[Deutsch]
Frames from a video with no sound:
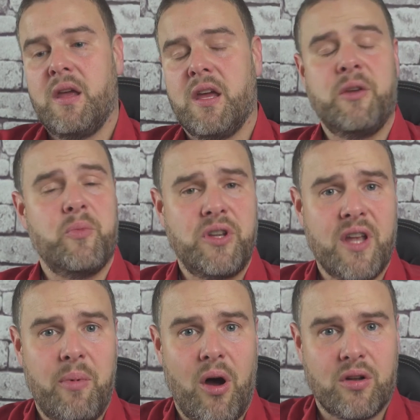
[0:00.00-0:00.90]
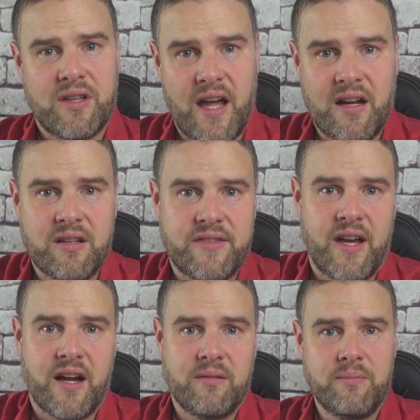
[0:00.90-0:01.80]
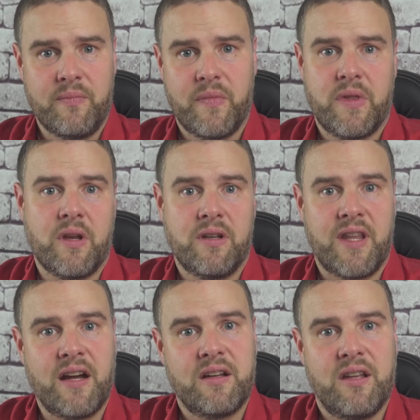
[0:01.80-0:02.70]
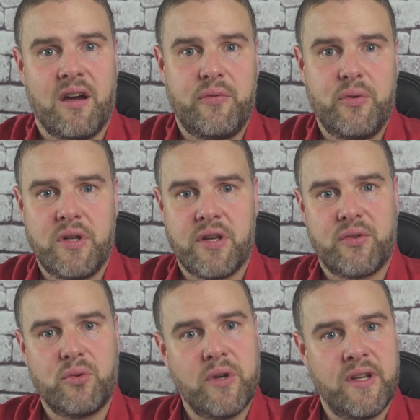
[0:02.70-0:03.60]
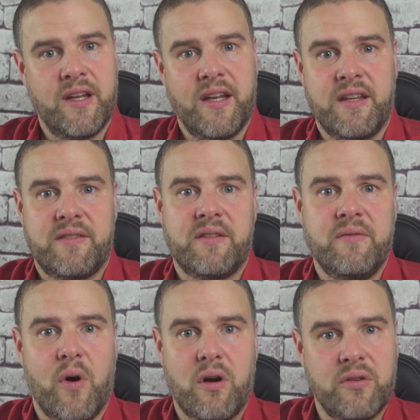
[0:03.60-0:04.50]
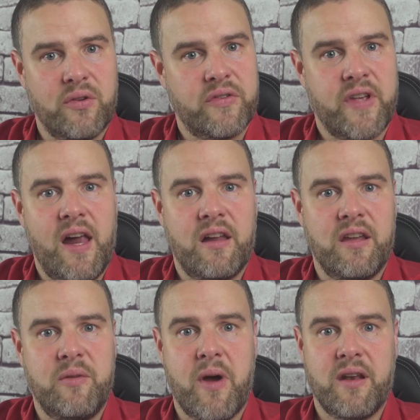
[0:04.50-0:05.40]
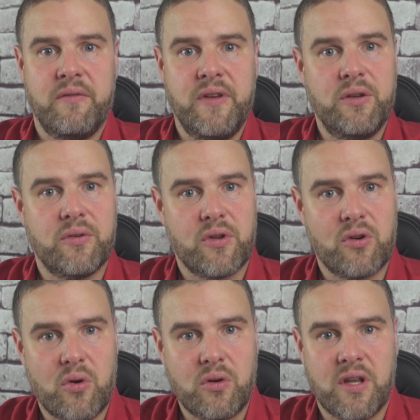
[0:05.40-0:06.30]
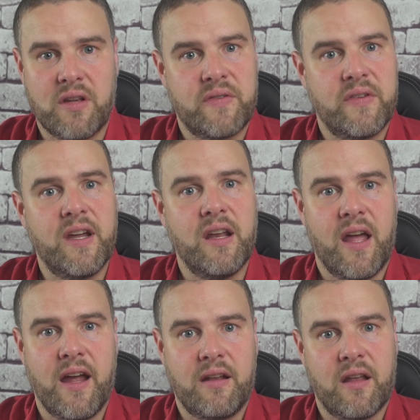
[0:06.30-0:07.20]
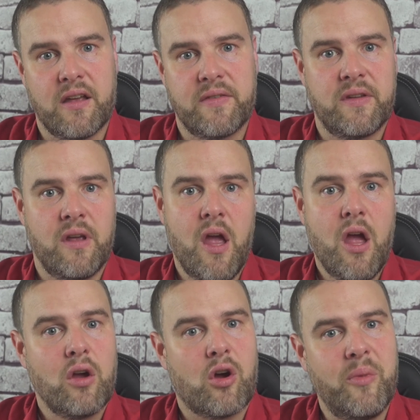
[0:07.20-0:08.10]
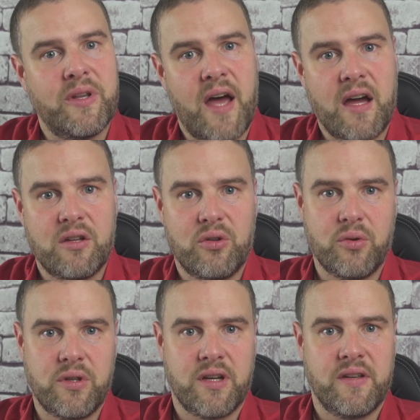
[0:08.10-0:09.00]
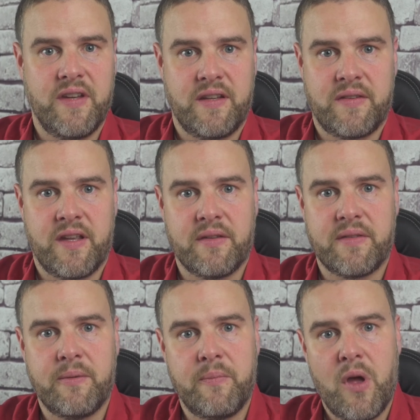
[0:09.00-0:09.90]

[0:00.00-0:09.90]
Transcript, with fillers: Ich möchte aber auch Danke sagen Danke dafür, dass du in den letzten Wochen so zahlreich meine Videos geguckt hast, sie geliked hast, Kommentare drunter gesetzt hast.